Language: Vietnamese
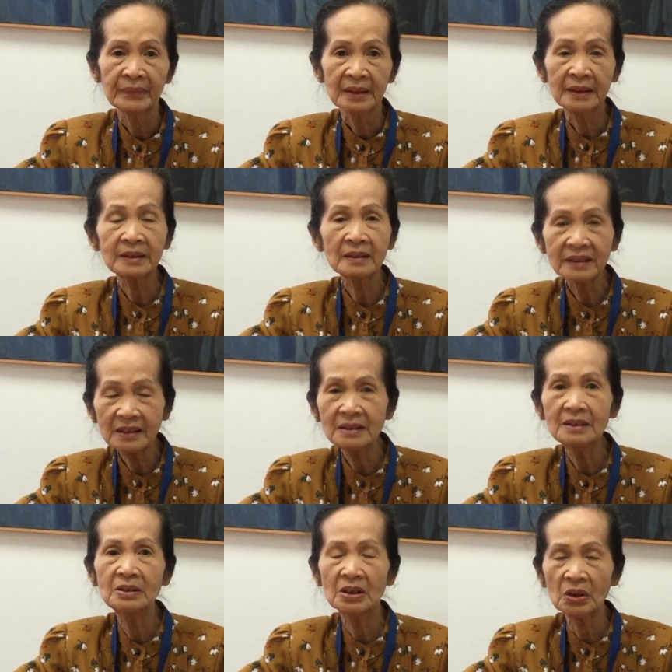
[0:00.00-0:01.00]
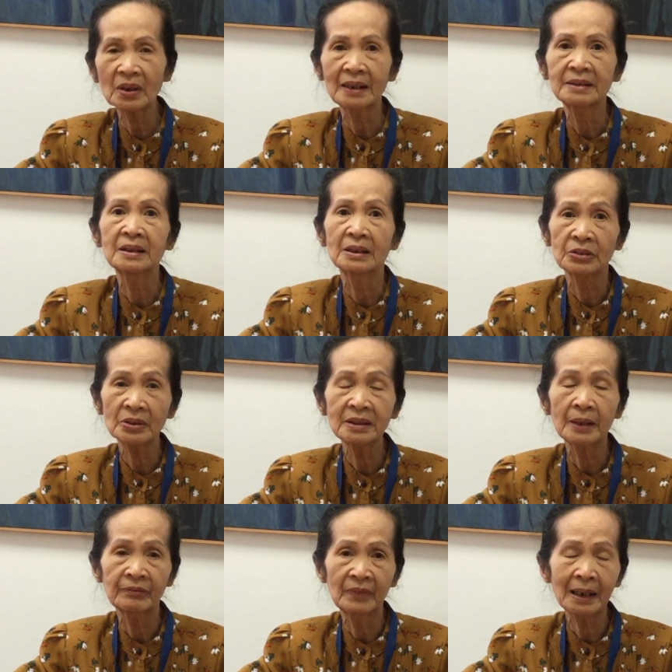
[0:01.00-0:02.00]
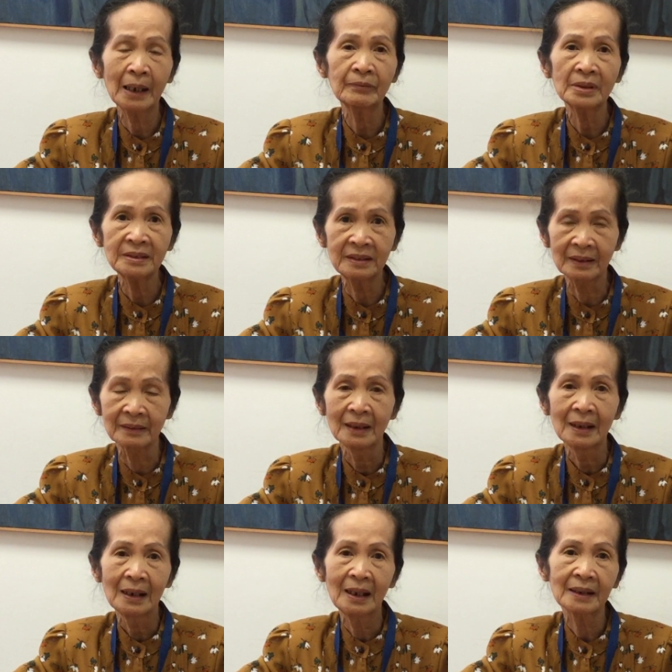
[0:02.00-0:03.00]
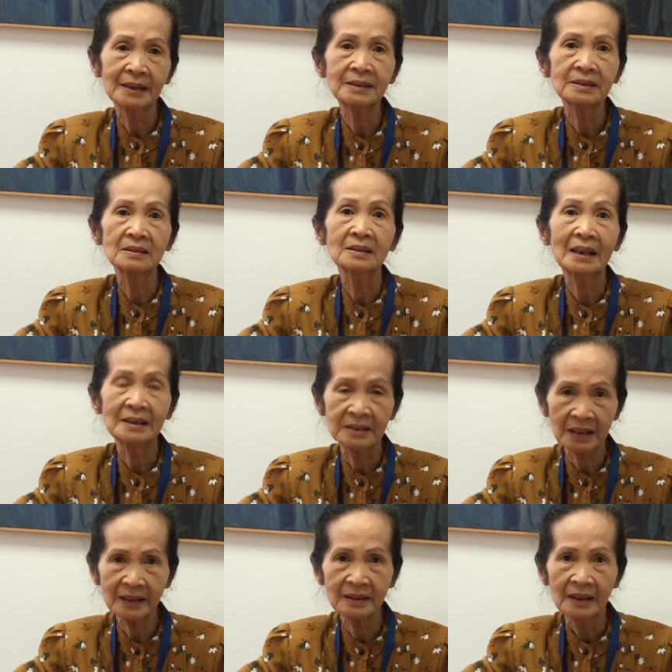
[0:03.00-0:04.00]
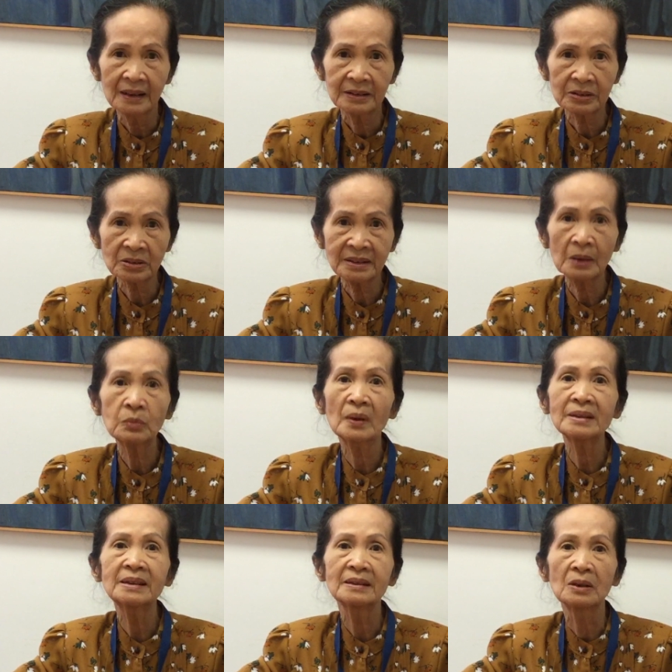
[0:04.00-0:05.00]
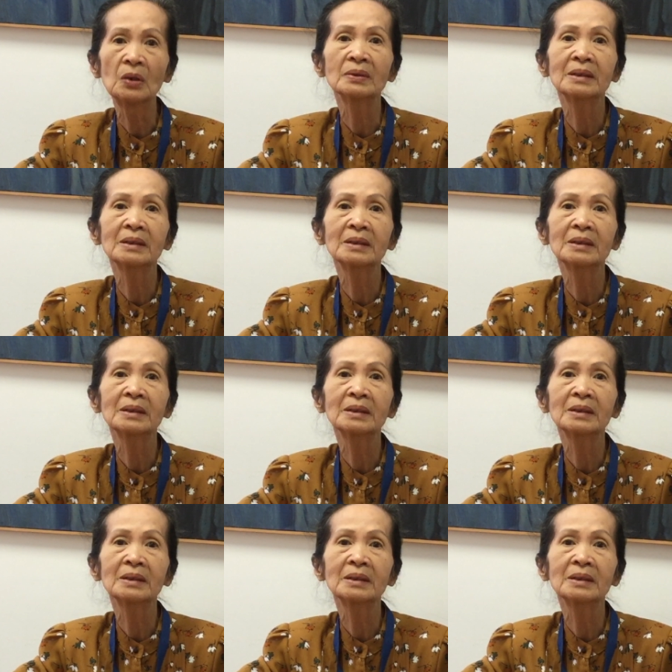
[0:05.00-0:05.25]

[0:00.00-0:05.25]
cái thứ tư nữa nó cản trở doanh nghiệp Việt Nam phát triển là cái sự cạnh tranh trong quá trình hội